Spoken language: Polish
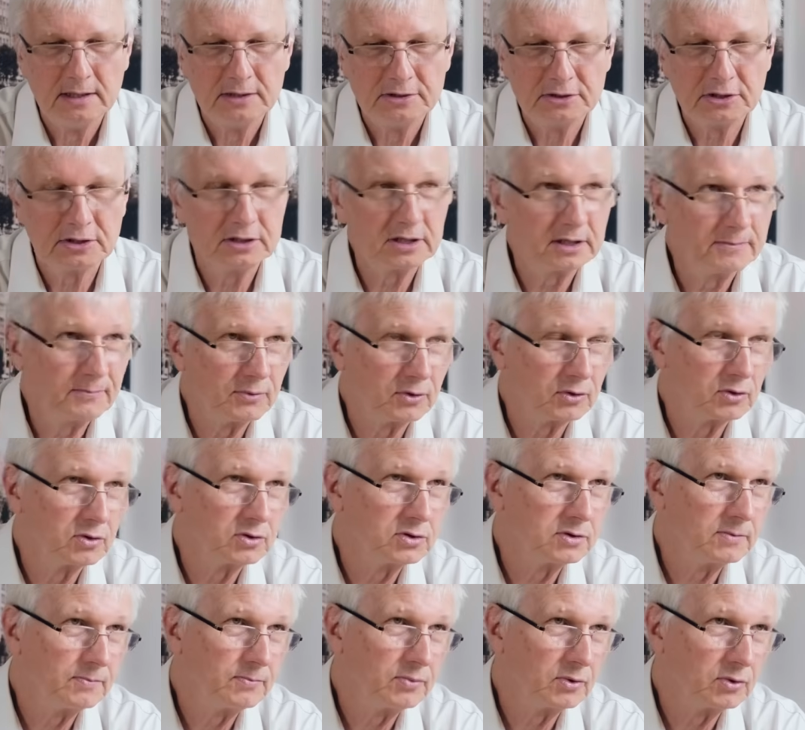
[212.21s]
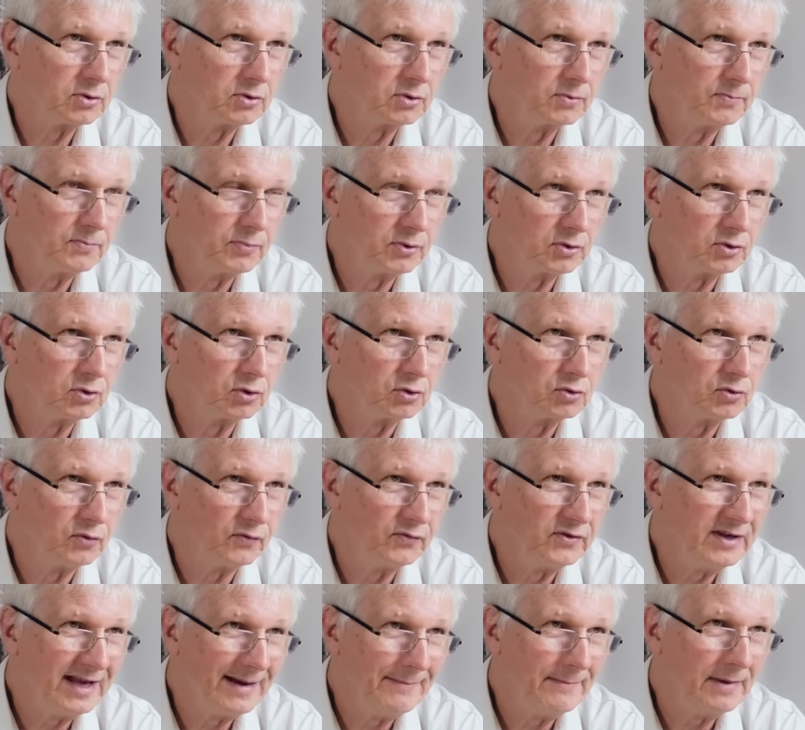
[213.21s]
gdzie tych produ produ
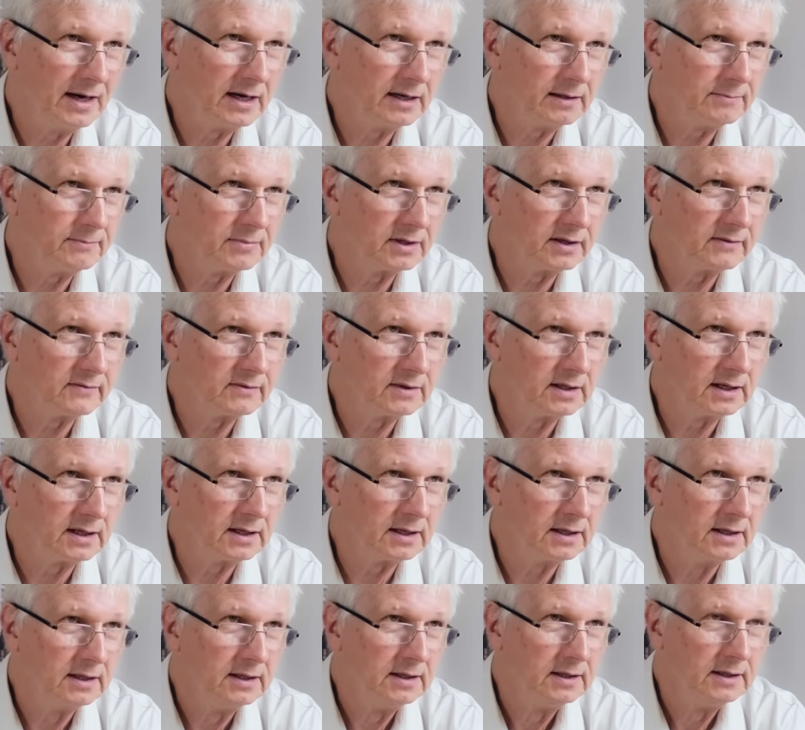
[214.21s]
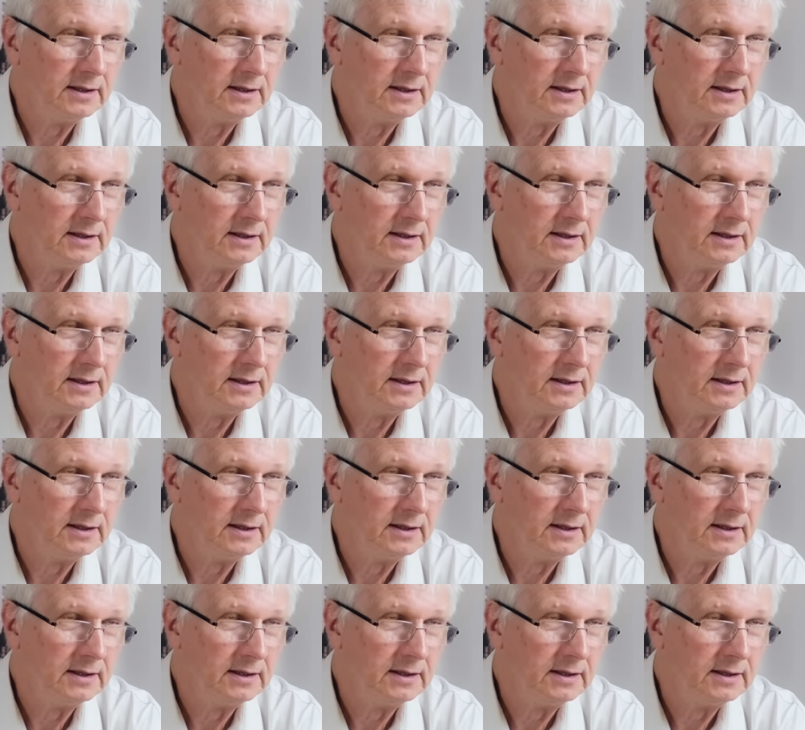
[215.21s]
produktów nie ma, prawda,